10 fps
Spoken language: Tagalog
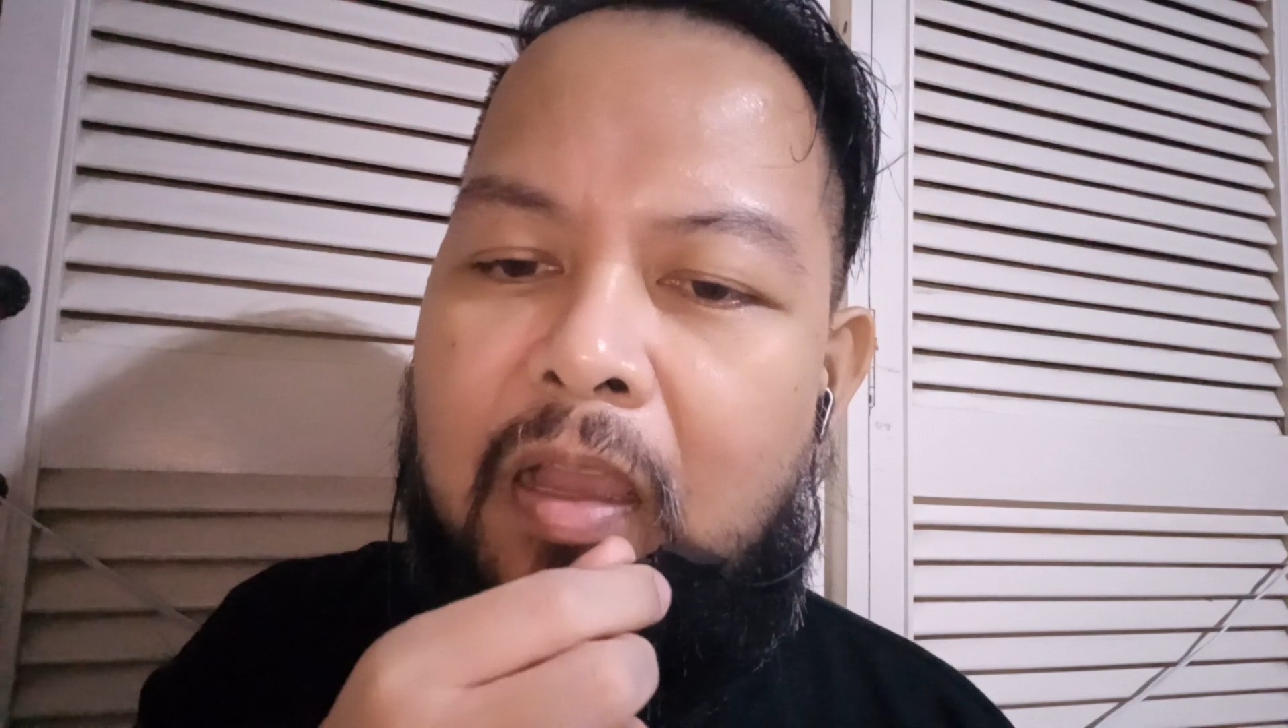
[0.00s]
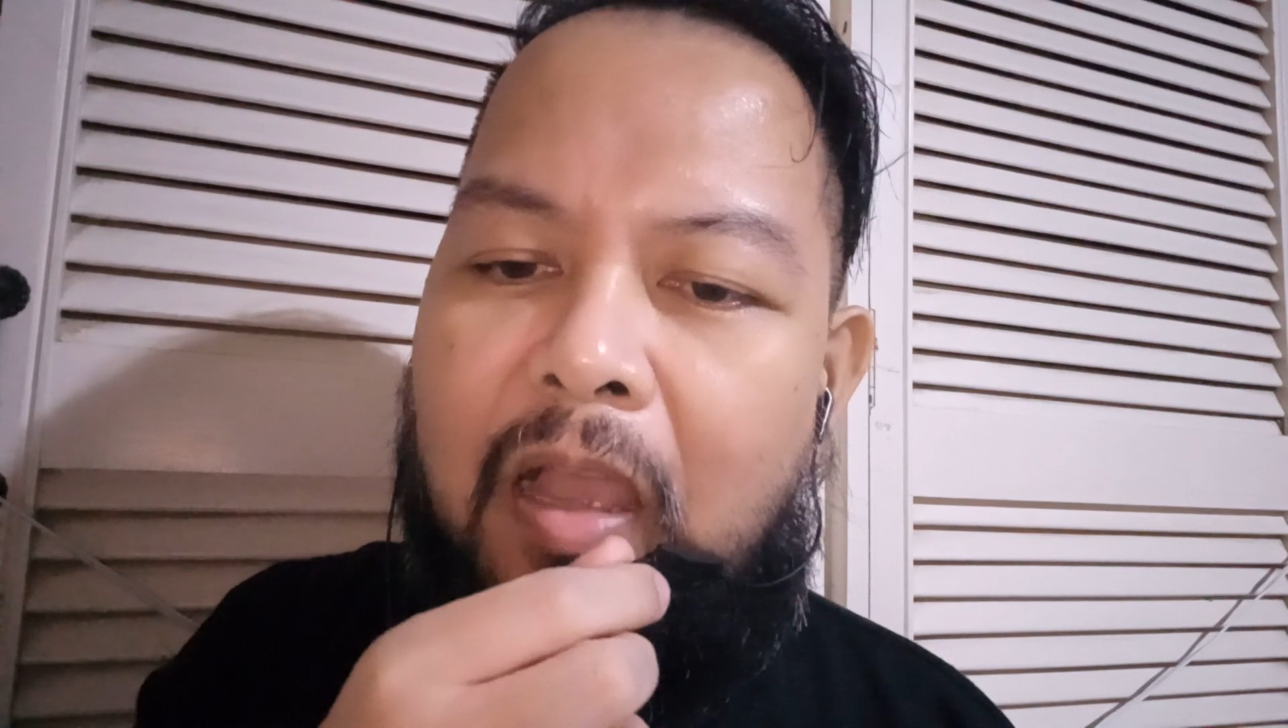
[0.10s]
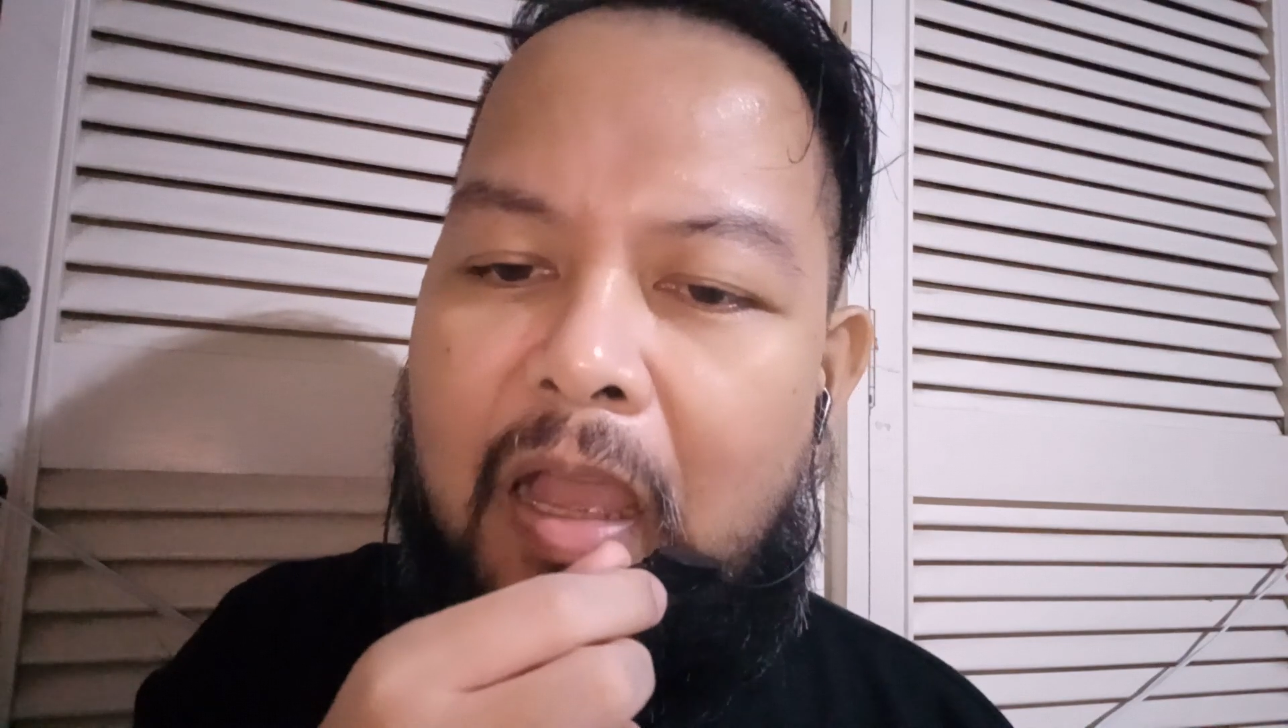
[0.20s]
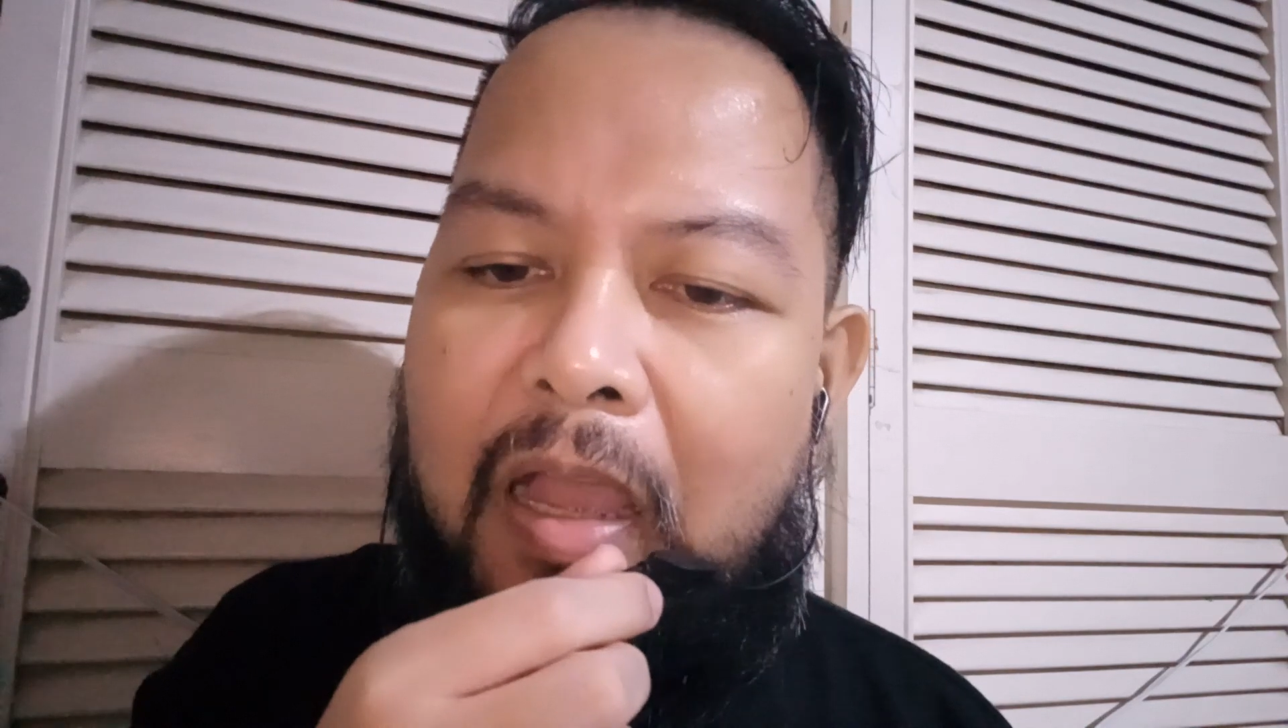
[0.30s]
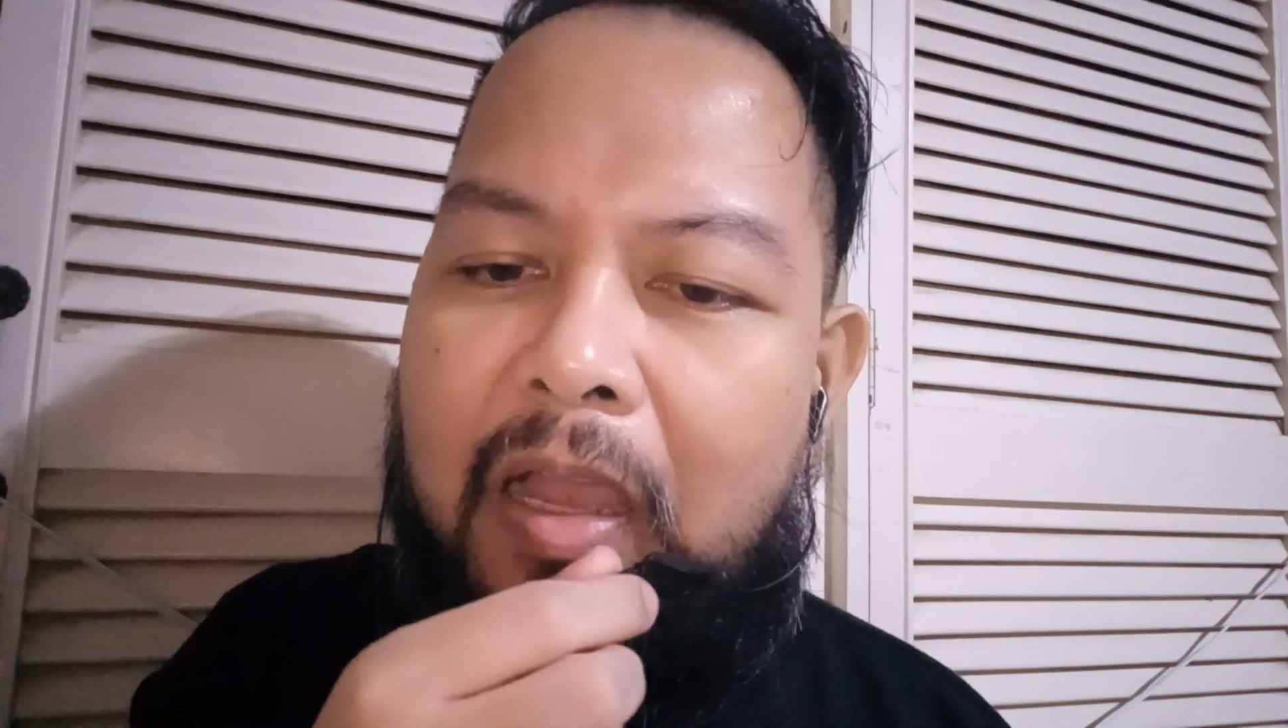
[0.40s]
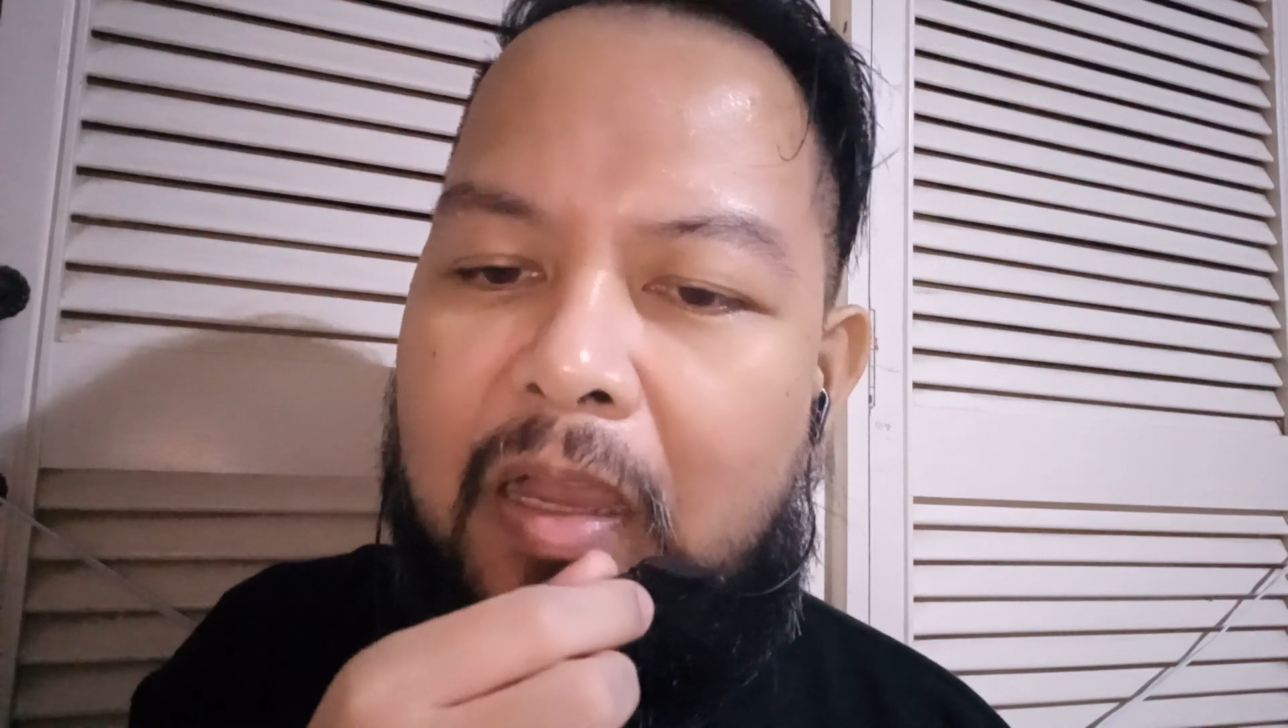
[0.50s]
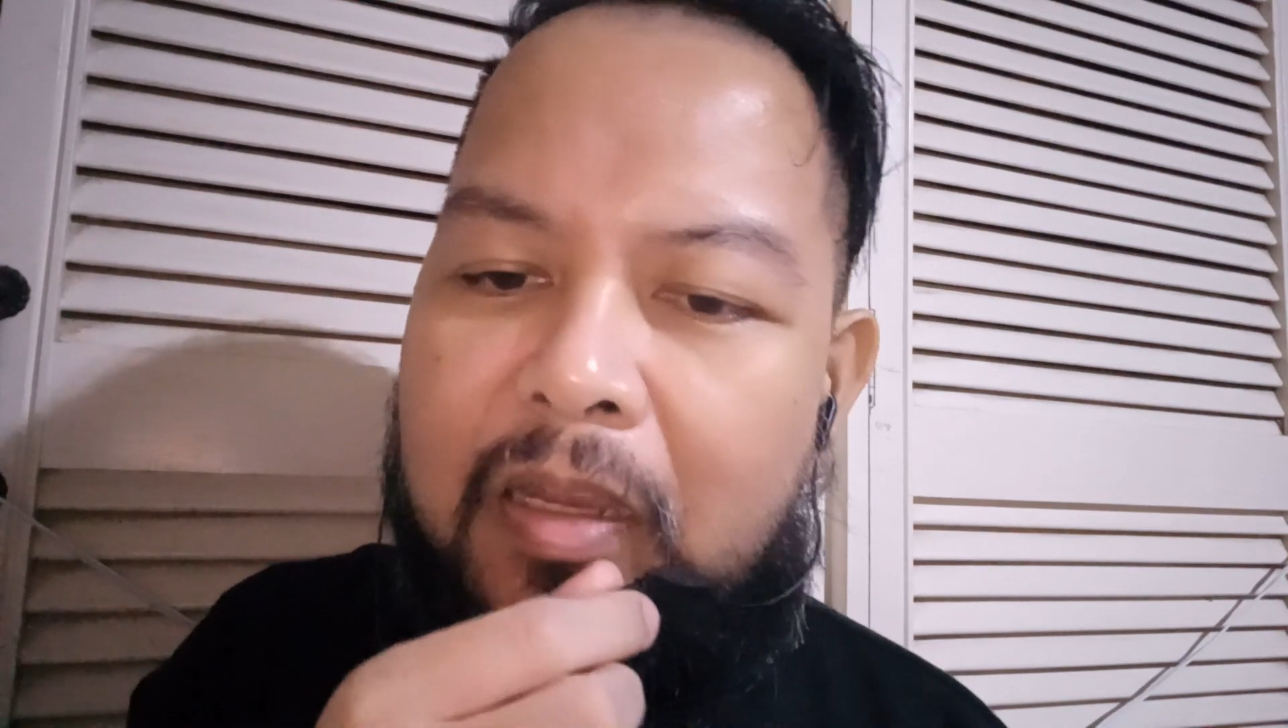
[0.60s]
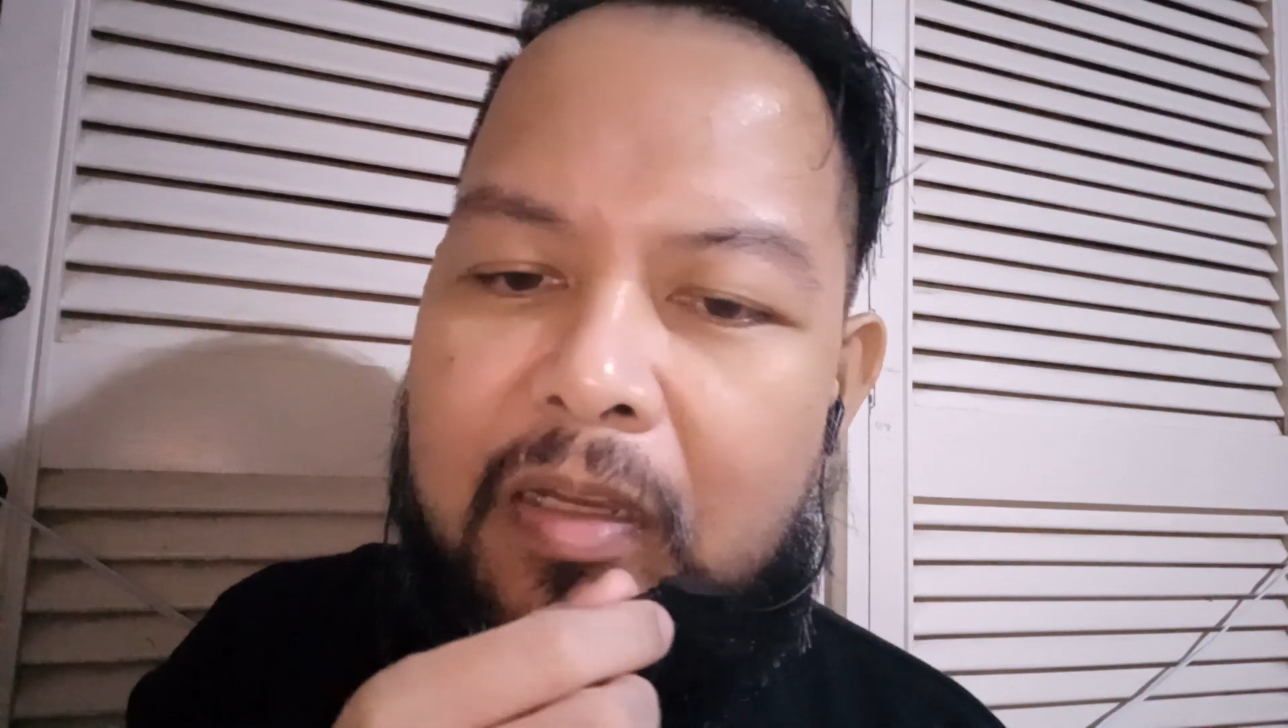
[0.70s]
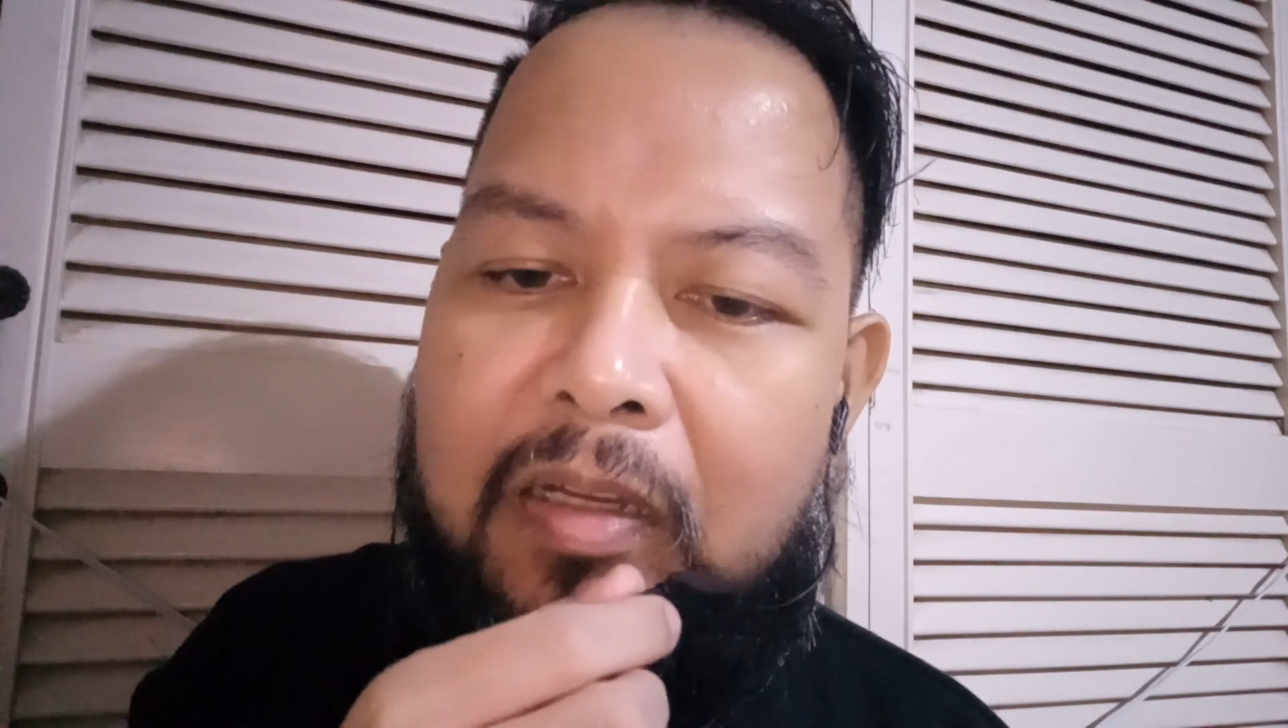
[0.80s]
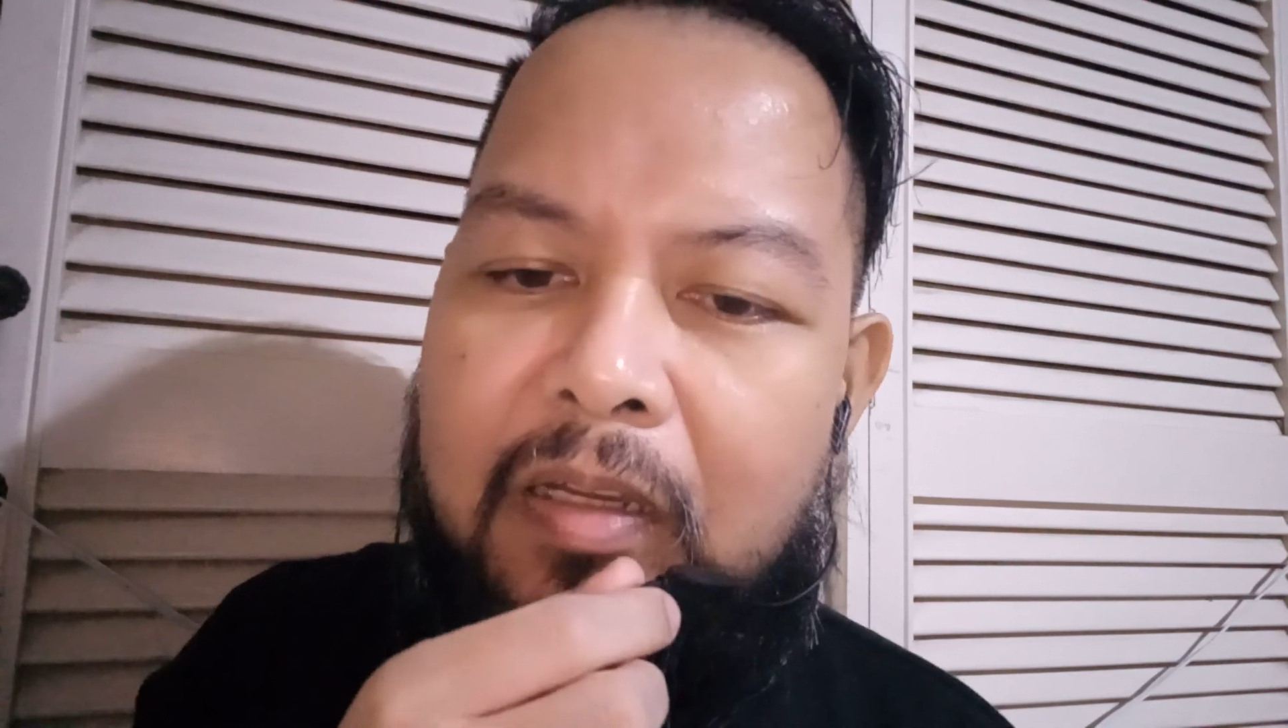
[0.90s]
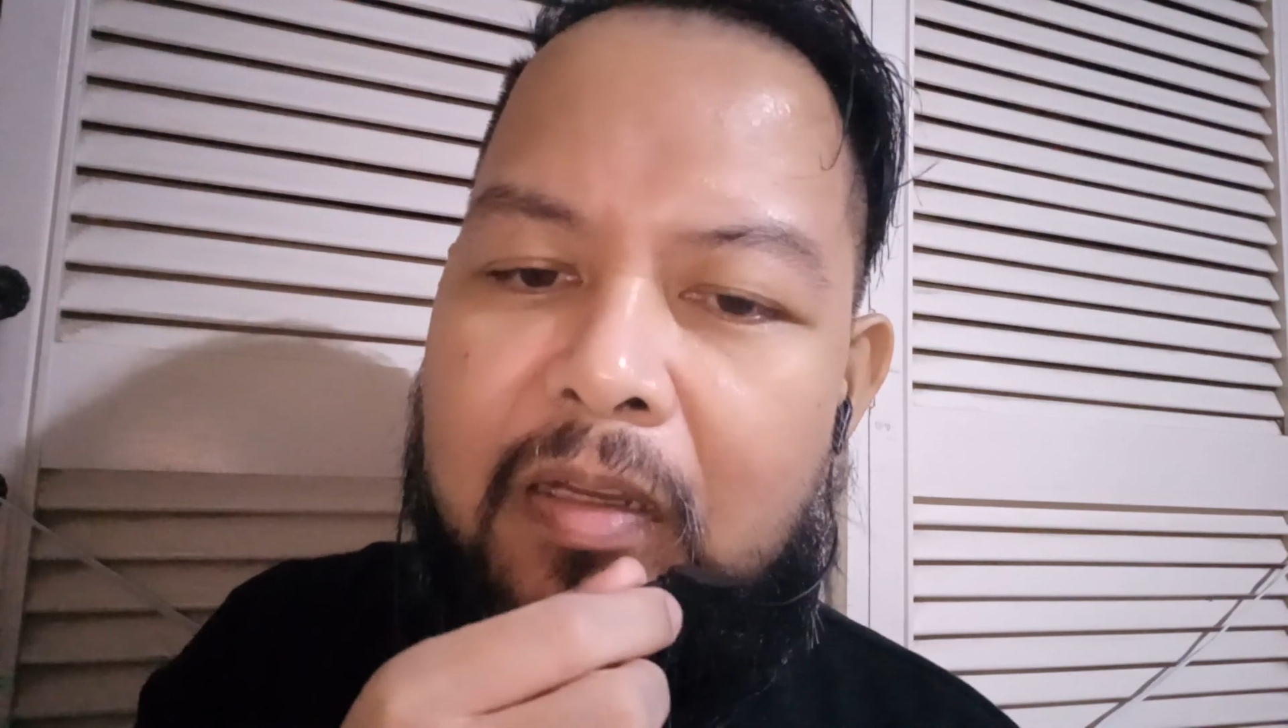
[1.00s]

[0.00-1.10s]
ang